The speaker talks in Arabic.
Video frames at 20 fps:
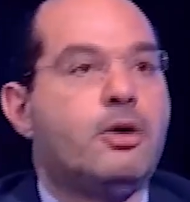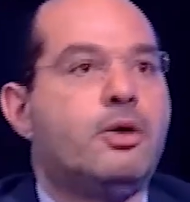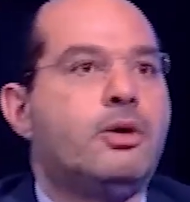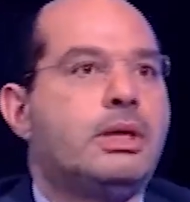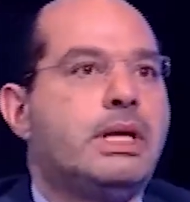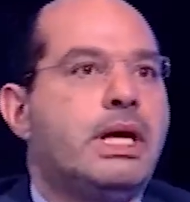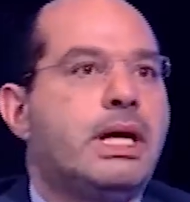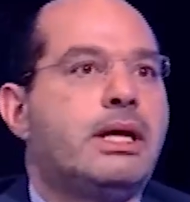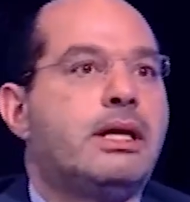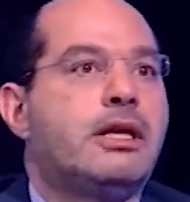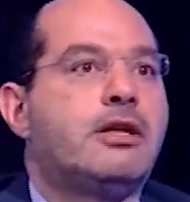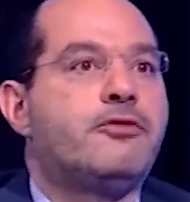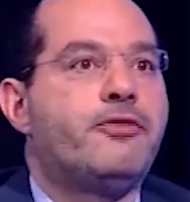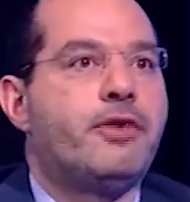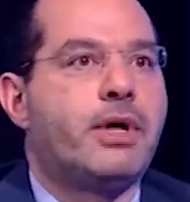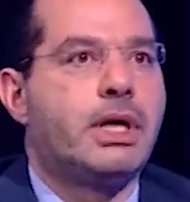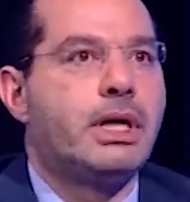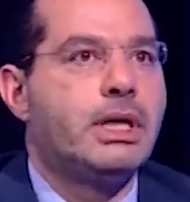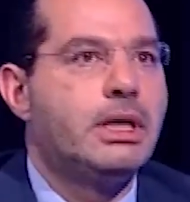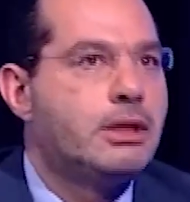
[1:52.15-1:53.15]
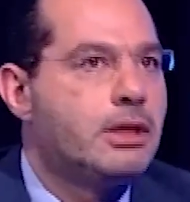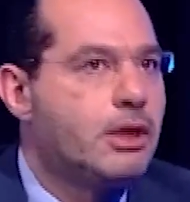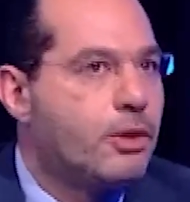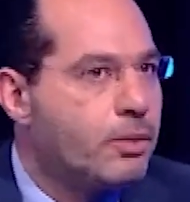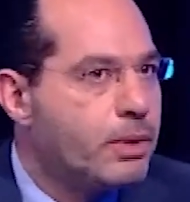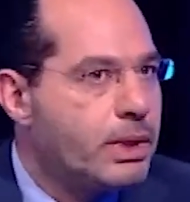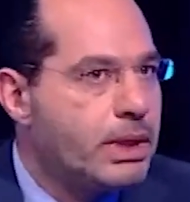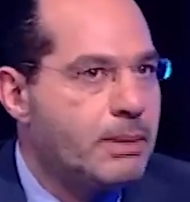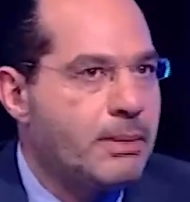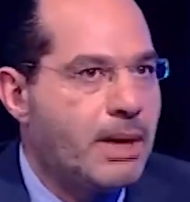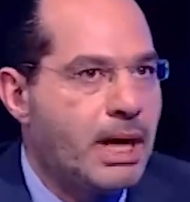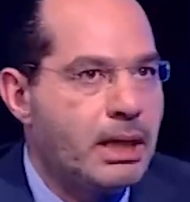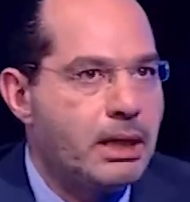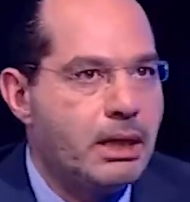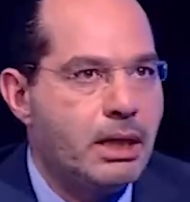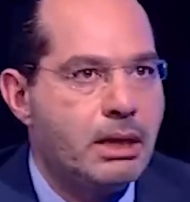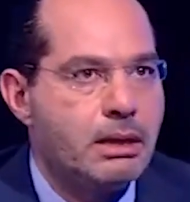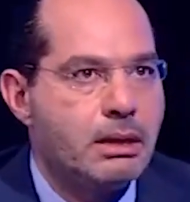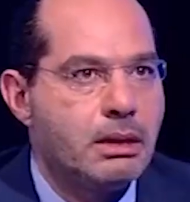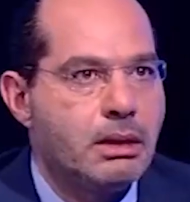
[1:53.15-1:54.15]
هناك الاتفاقية النووية مع
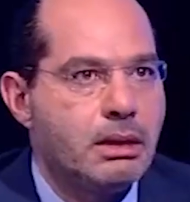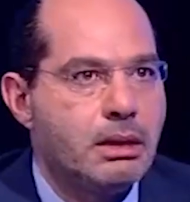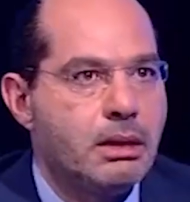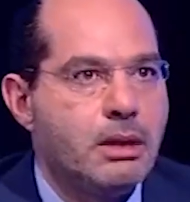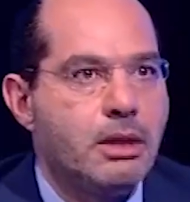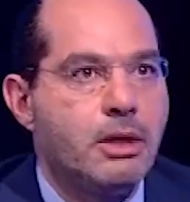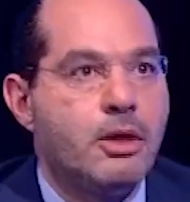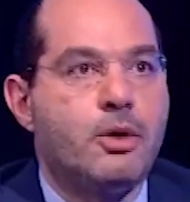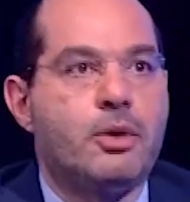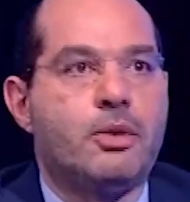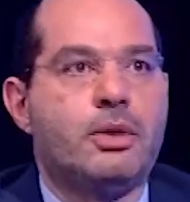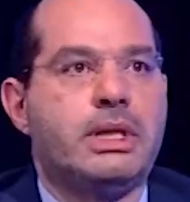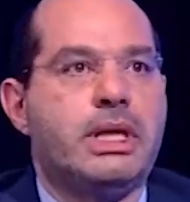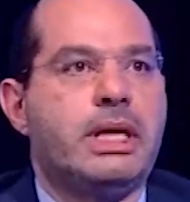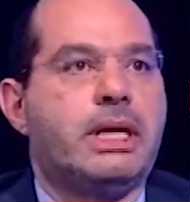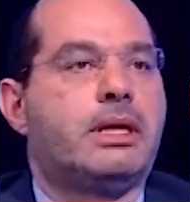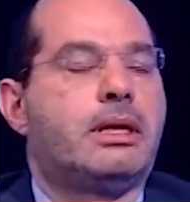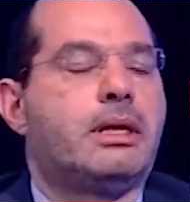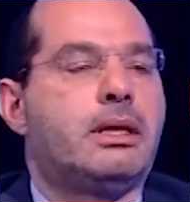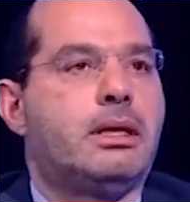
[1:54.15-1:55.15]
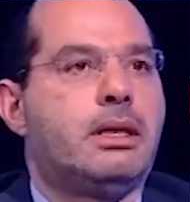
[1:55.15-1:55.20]
إيران هناك